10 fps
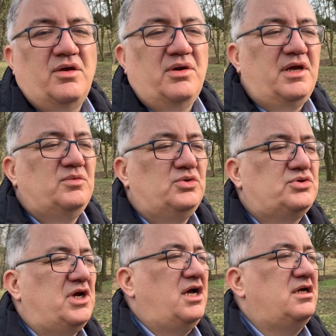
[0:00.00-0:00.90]
göre bu
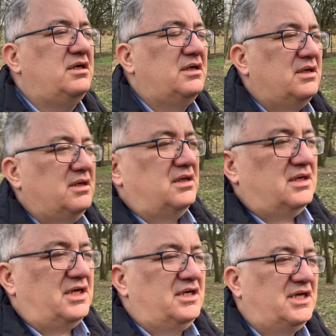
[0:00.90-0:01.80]
uçak
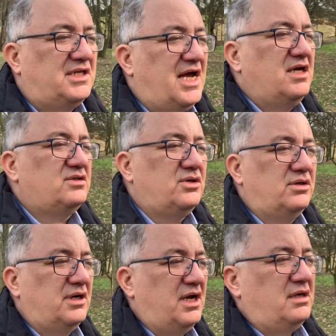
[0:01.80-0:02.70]
indikten
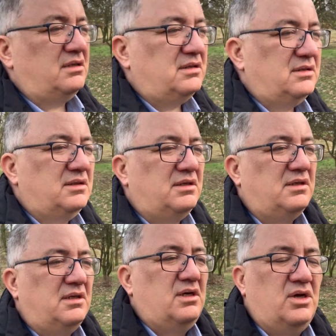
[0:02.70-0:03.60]
sonra
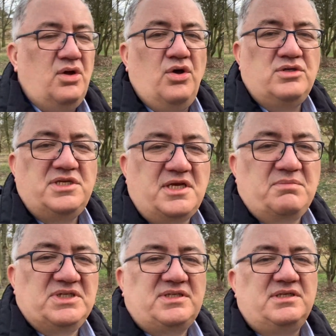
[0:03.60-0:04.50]
ön
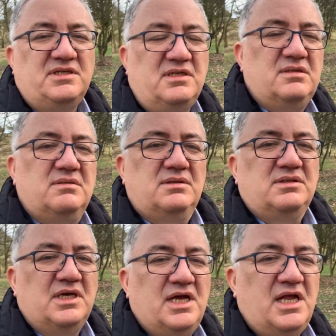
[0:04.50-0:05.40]
dikmesinin
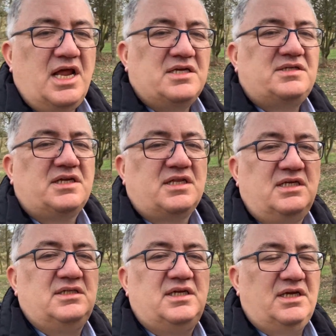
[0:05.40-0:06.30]
e,
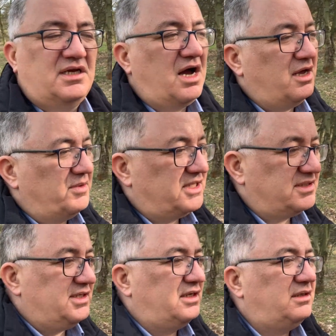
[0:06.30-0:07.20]
lastiklerini
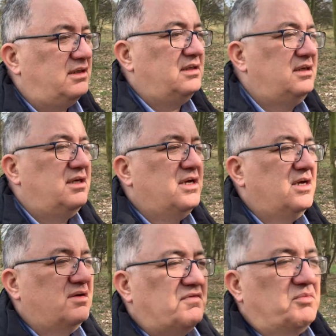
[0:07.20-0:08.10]
kaybetti.
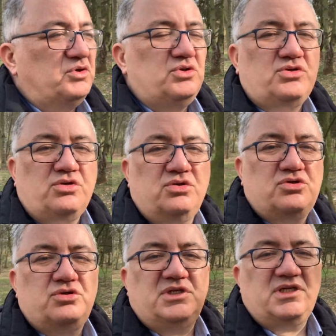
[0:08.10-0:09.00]
Ve bunun
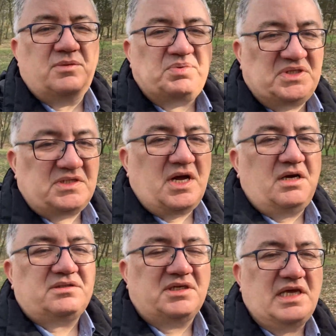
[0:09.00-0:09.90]
sonucunda da piste
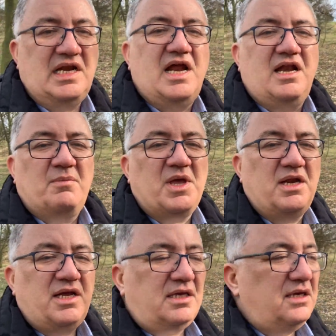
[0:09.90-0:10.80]
artık
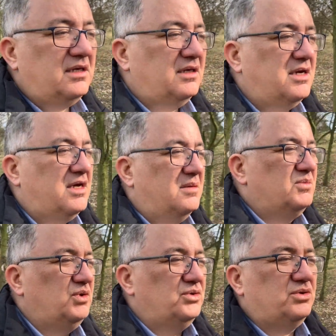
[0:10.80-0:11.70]
ilerlemeyerek
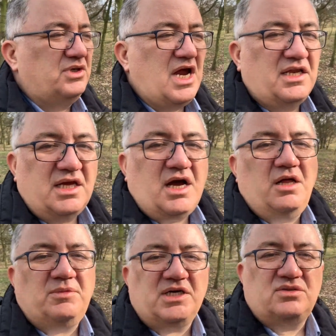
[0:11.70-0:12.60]
bulunduğu yerde
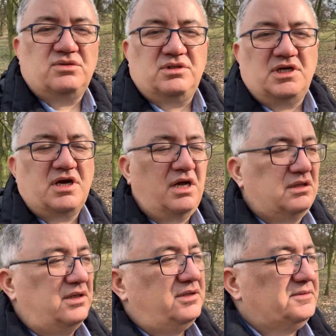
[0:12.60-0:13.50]
kalmak zorunda
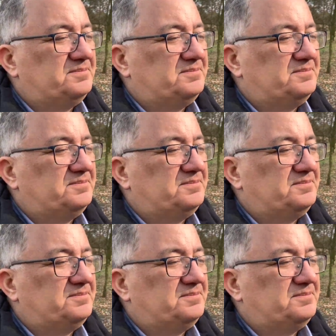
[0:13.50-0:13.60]
kaldı.